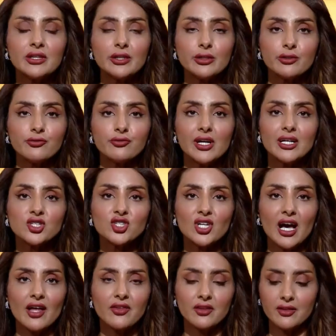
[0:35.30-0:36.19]
نعرف
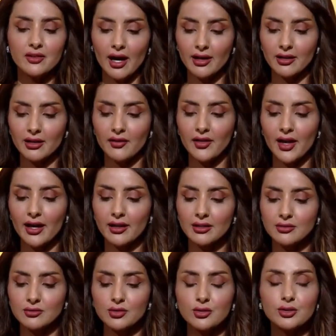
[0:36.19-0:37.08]
إيش هذه الظاهرة
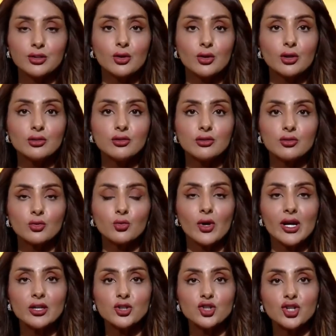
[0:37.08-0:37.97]
ظاهرة رينود
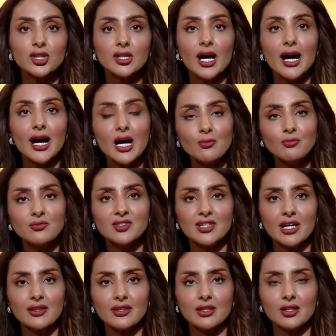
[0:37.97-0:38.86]
وإيش هي أهم
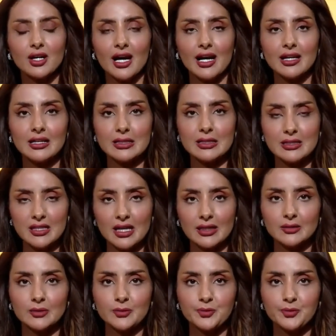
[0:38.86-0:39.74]
تأثيرها على الإنسان